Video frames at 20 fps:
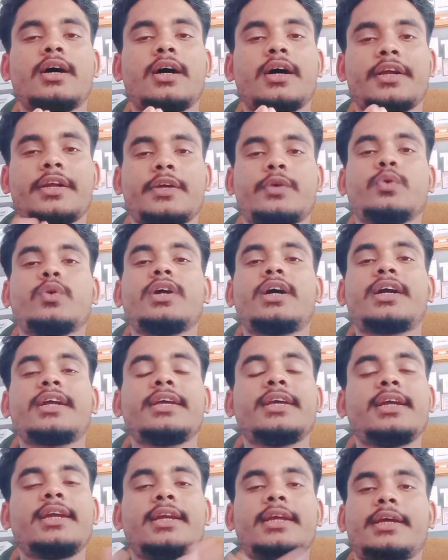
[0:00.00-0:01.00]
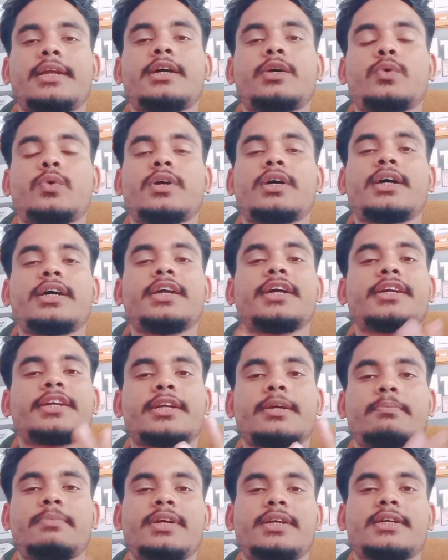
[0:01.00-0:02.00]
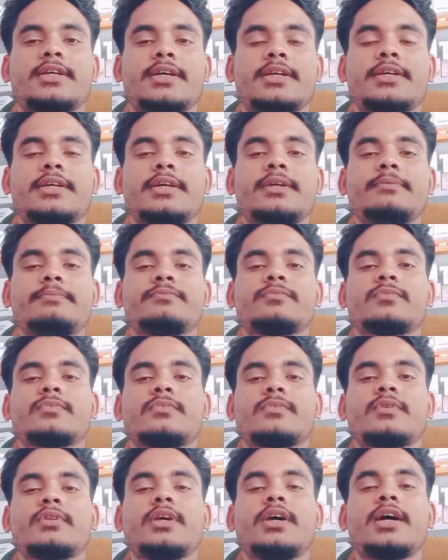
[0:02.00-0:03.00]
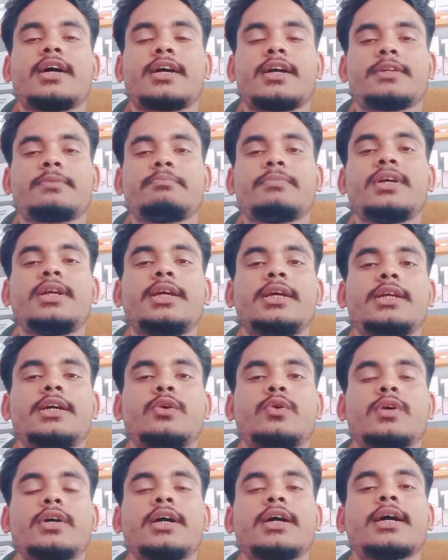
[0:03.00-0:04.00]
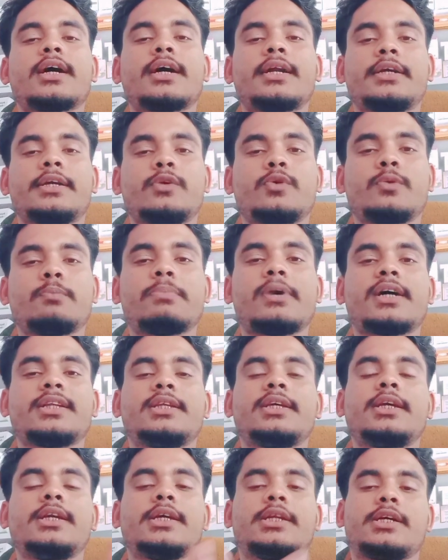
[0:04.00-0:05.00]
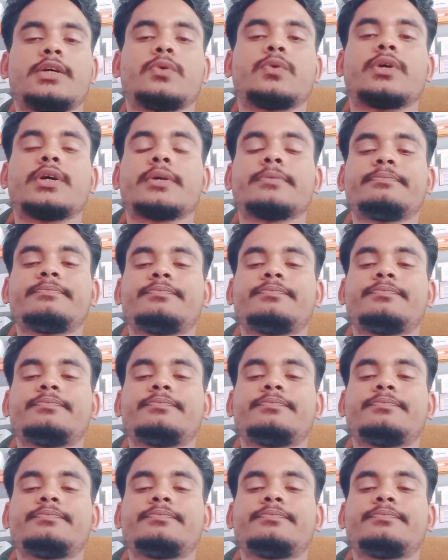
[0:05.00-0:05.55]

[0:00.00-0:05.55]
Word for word: रेगुलर ही लेना होगा एक टेबलेट करके रात में लेना होगा खाने को बाद ही लेना होगा